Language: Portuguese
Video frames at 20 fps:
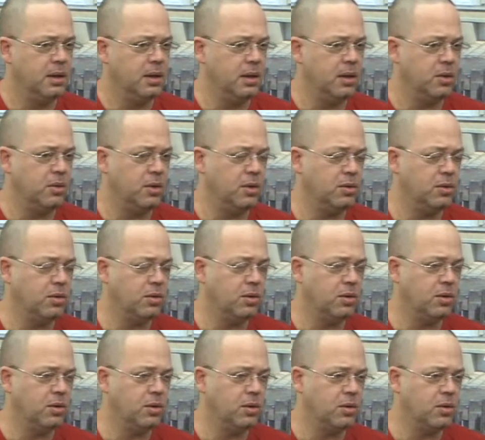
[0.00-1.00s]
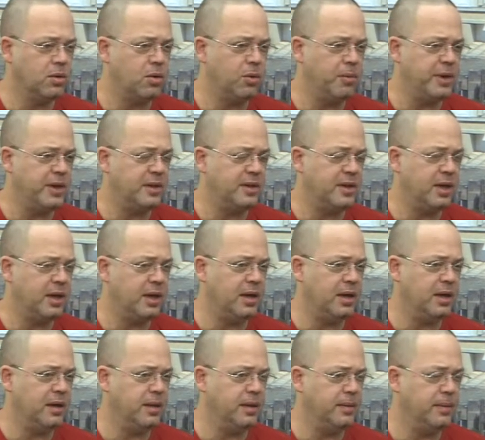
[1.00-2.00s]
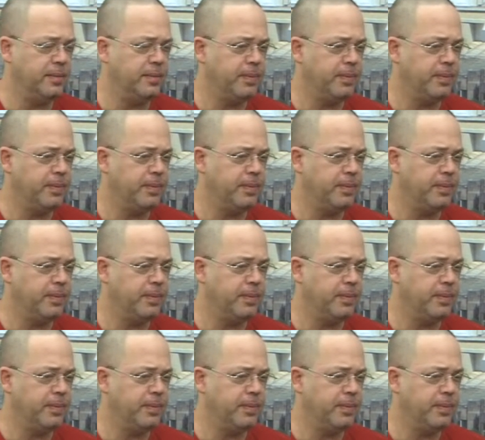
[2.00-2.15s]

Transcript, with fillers: eu quando comecei